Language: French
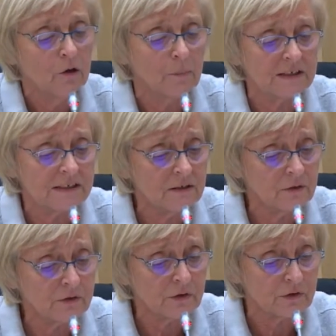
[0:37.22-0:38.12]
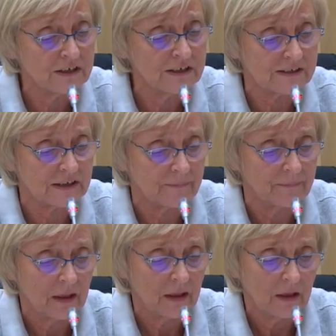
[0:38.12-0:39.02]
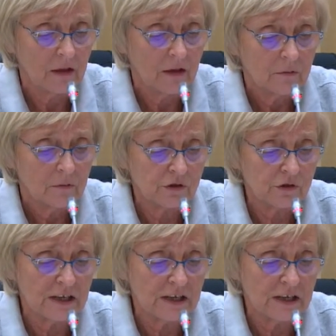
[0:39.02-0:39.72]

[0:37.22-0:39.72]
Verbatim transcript: le président de ce lycée. M.